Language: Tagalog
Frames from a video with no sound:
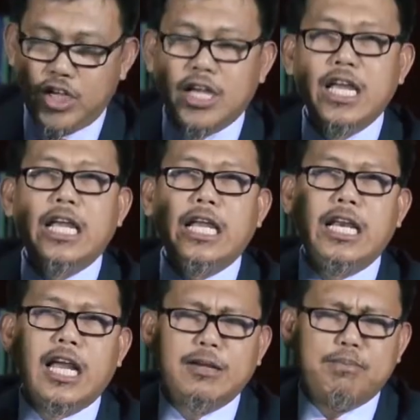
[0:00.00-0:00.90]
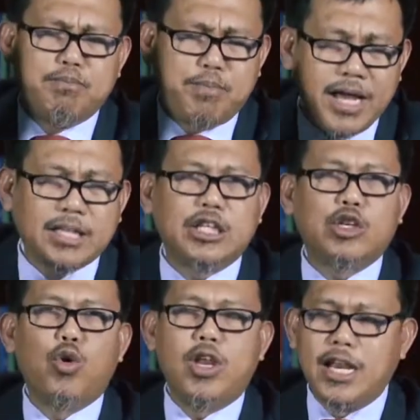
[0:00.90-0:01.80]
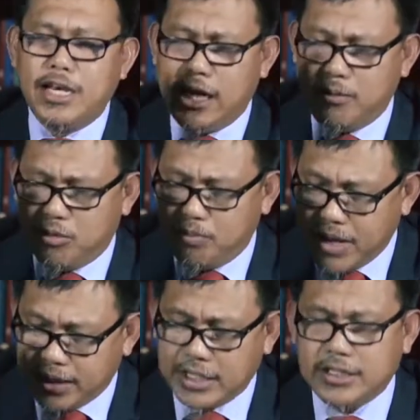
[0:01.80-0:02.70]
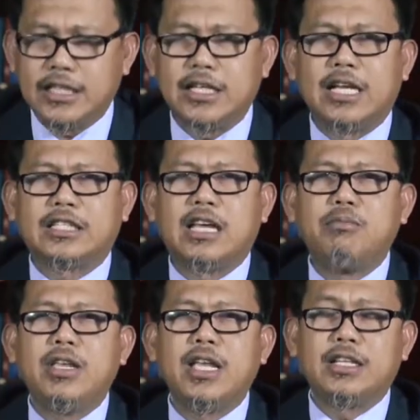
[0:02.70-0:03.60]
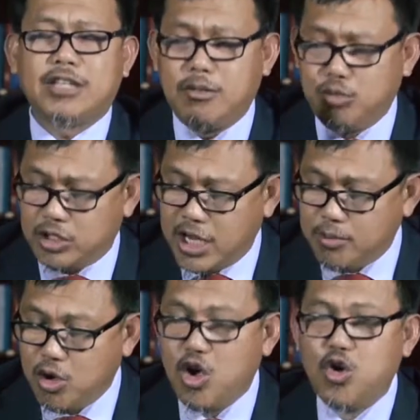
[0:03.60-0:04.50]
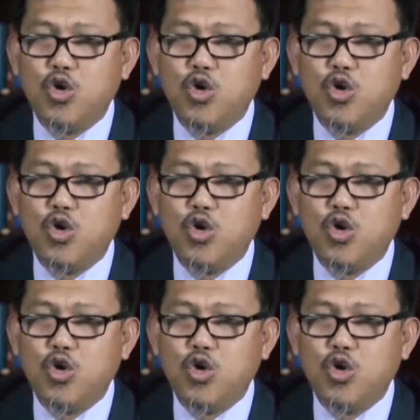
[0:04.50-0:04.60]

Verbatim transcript: niyang ilang beses o ilang libong beses na sinasabi niyang siya ay Muslim,